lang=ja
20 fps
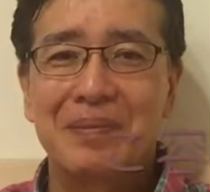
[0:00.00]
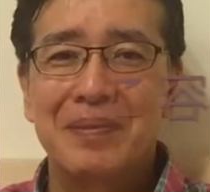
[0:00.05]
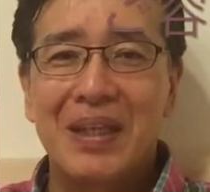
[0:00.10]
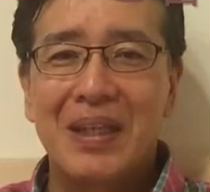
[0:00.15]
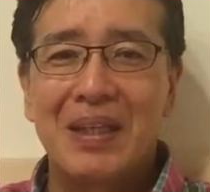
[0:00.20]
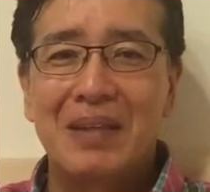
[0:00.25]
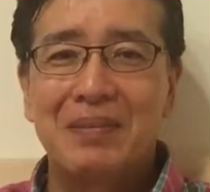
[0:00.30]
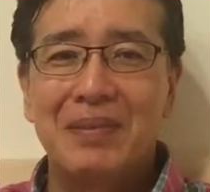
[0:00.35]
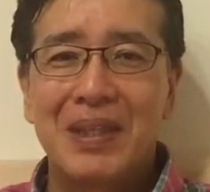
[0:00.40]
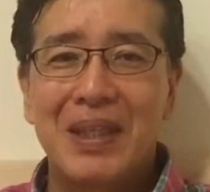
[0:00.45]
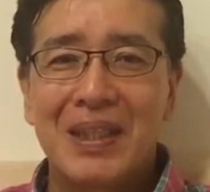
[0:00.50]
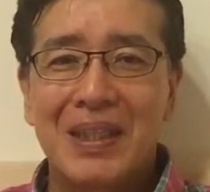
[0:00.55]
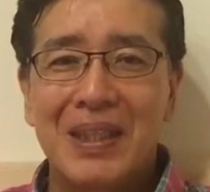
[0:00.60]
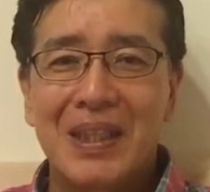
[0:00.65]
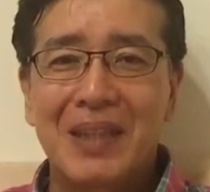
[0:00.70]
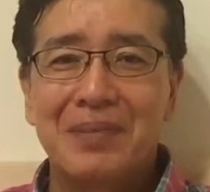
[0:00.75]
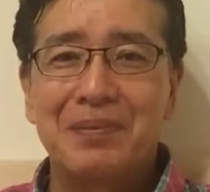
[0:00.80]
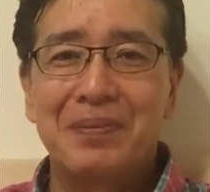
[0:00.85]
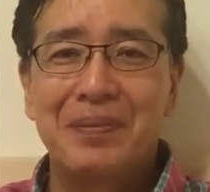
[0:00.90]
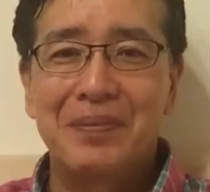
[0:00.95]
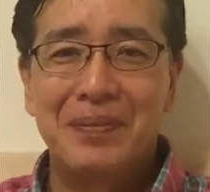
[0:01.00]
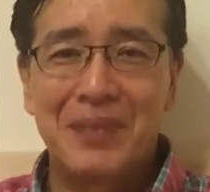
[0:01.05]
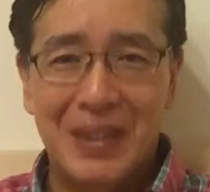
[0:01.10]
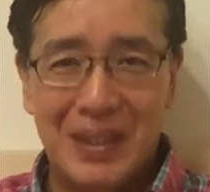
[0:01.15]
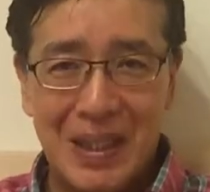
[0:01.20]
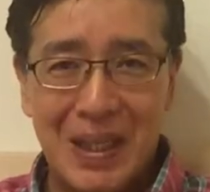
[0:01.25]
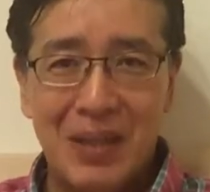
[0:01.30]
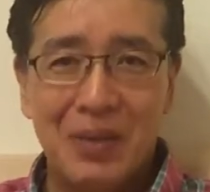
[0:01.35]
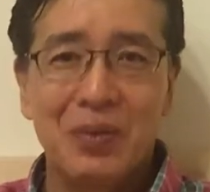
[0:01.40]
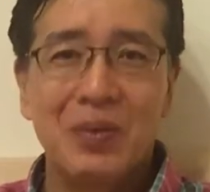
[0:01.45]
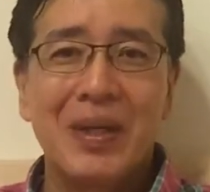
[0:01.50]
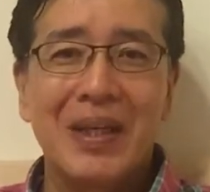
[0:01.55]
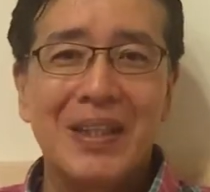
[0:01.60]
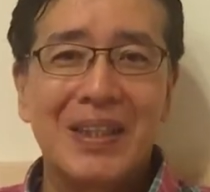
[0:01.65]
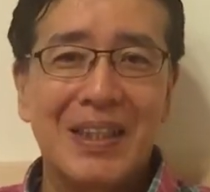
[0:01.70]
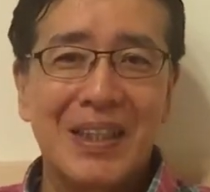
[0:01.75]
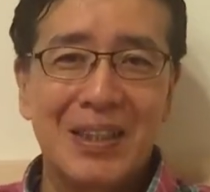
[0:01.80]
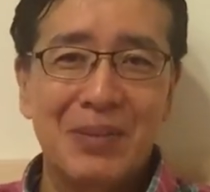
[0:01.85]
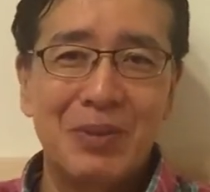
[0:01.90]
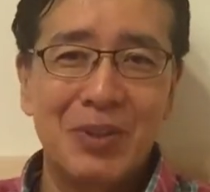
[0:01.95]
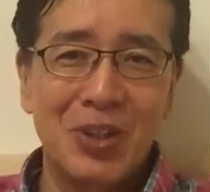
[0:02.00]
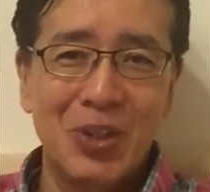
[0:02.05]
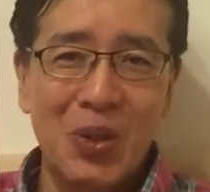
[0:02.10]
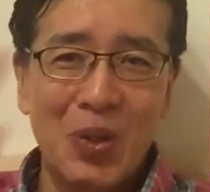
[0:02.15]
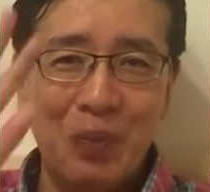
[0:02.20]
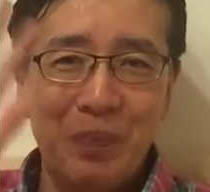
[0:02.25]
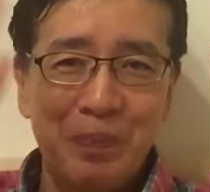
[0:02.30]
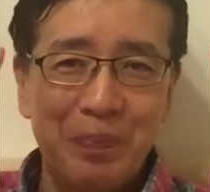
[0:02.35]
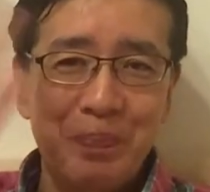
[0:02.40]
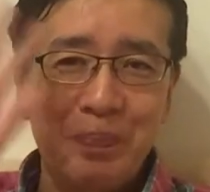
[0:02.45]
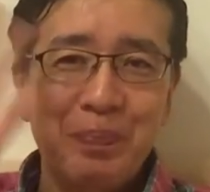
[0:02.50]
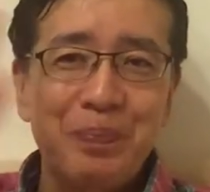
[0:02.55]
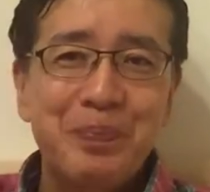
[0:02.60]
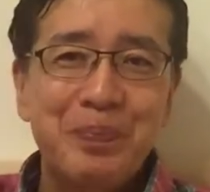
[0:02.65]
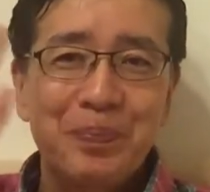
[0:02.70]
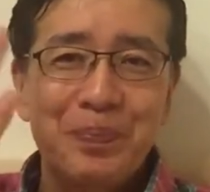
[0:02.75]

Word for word: えー、皆さんまたお会いいたしましょう